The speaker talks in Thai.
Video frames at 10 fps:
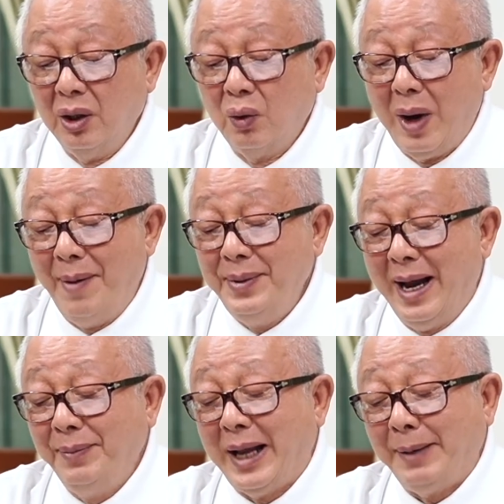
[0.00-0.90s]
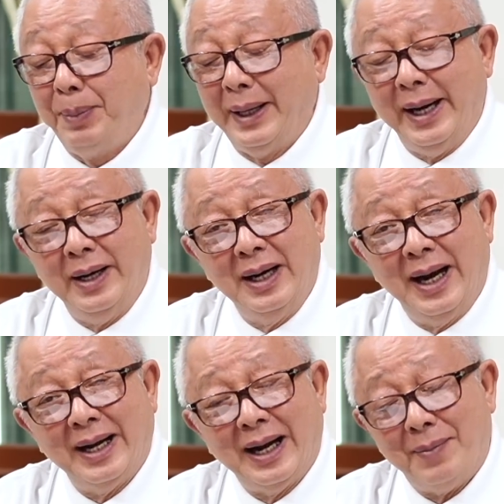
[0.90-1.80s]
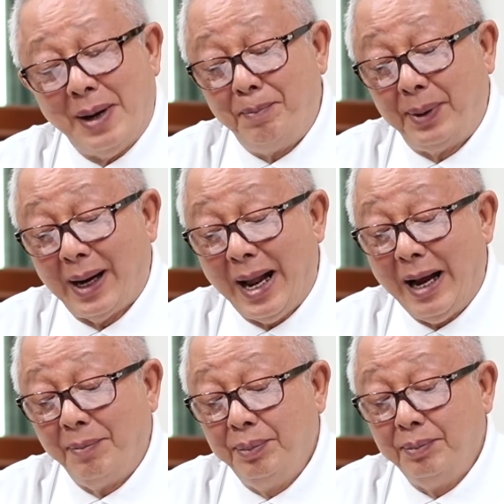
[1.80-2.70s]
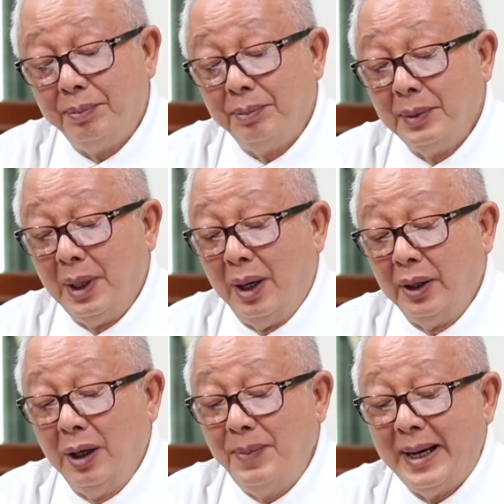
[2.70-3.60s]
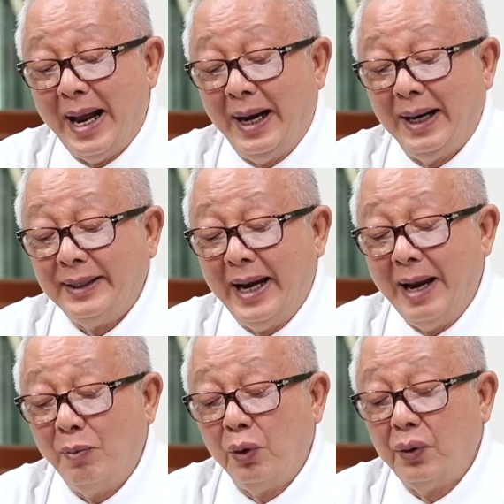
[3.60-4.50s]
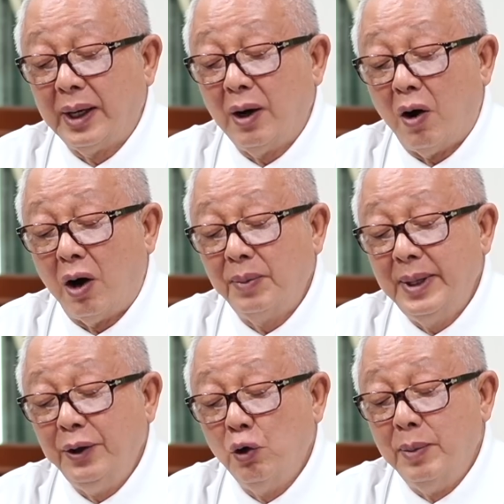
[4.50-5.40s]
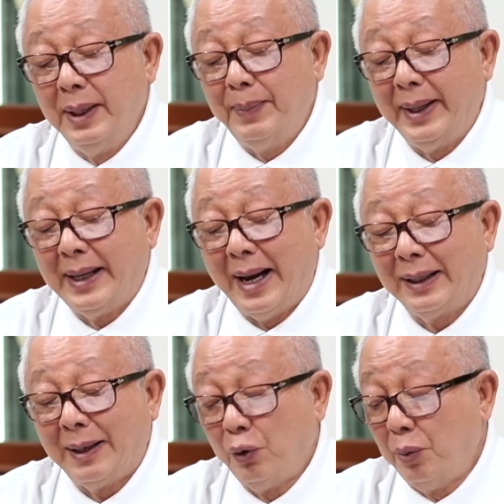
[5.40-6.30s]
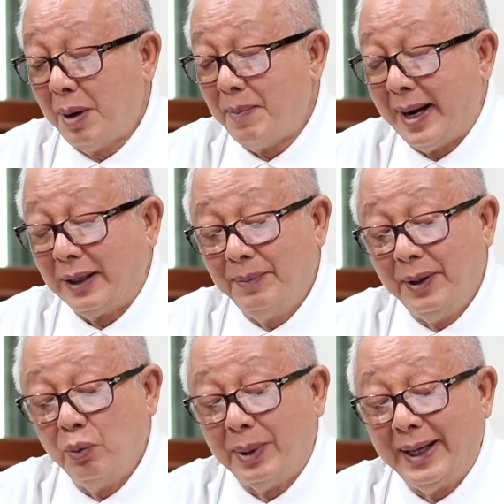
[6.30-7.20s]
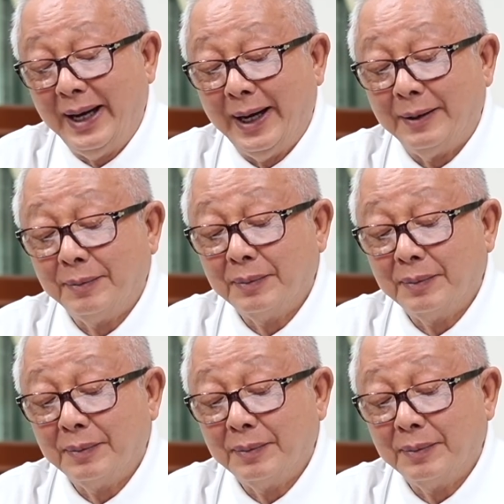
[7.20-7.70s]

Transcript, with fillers: ความพยายามตัดประเด็นเรื่องฆาตกรรมอำพรางหรือปัญหาขัดแย้งบนเรือออกเพื่อให้ดูเหมือนเป็นการกระทำโดยประมาทหรือเป็นอุบัติเหตุ